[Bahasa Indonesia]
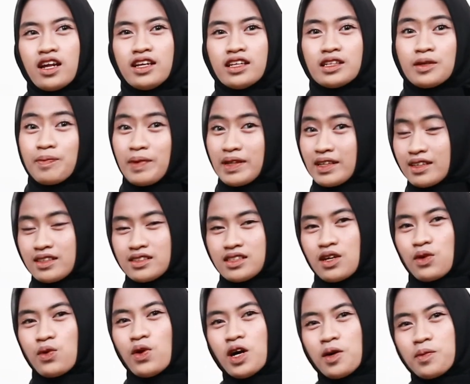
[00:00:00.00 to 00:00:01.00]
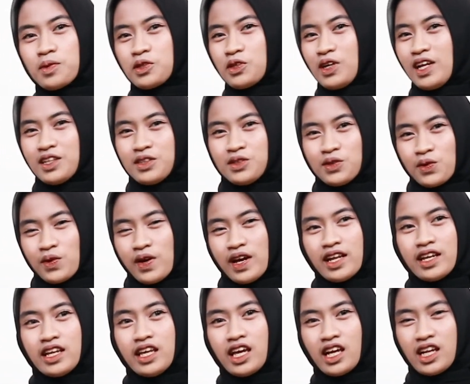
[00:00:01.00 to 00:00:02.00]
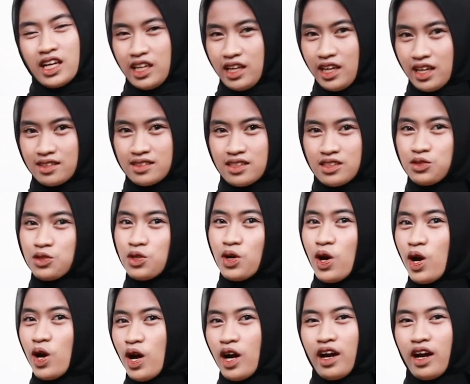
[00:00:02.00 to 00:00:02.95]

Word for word: di tempat kerja gue kebetulan tuh gue di klinik jadi tuh